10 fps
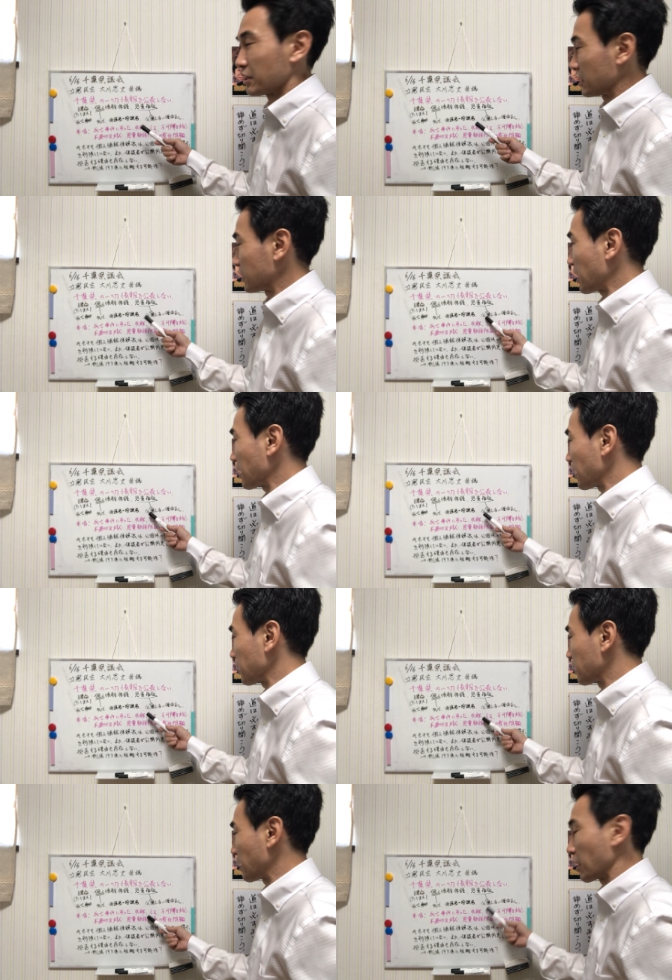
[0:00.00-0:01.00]

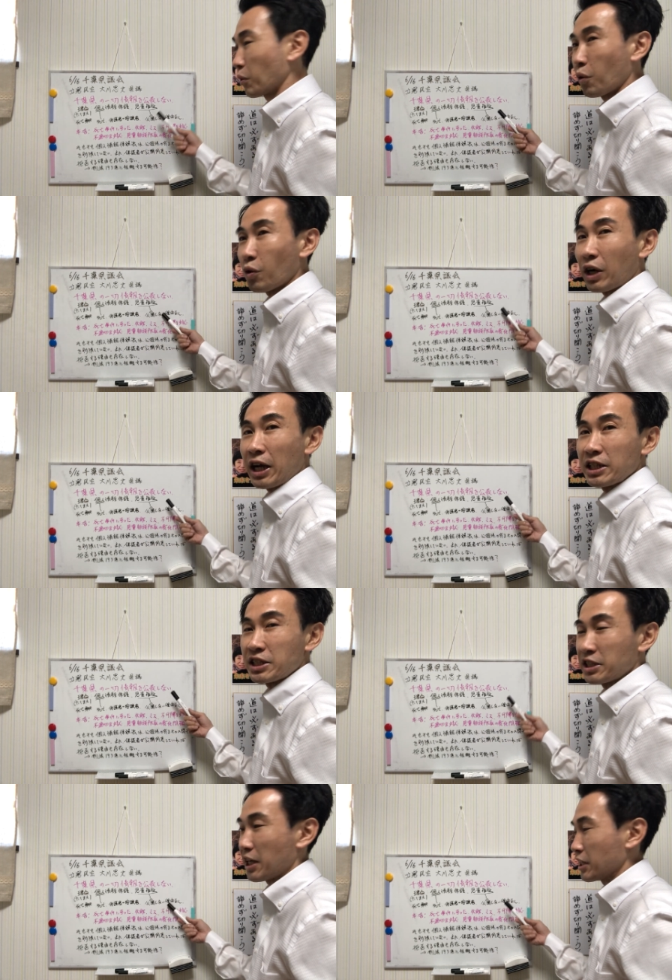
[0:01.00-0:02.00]
従って後悔
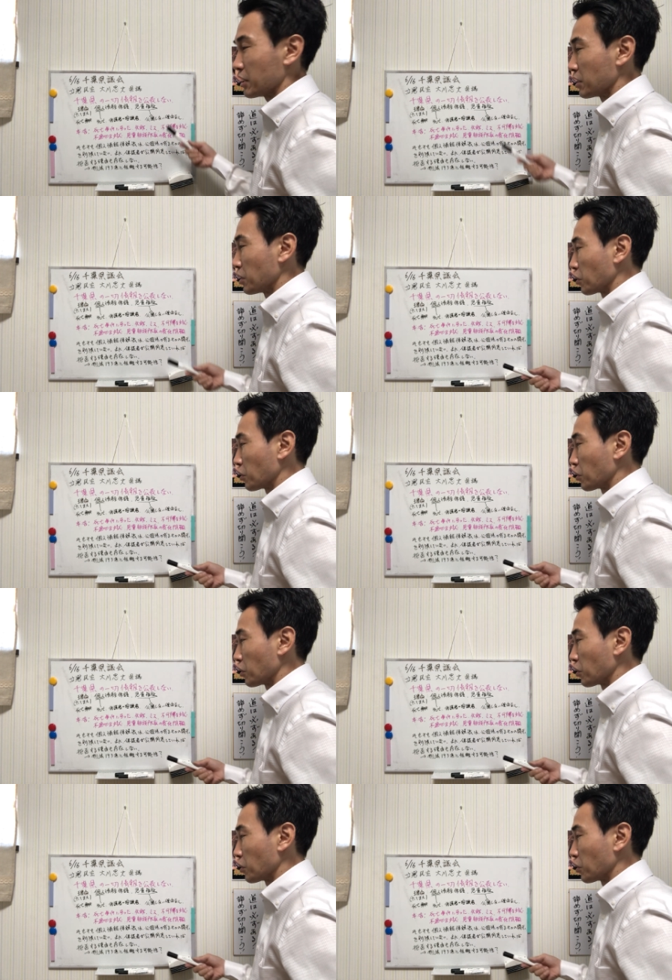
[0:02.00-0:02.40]
しない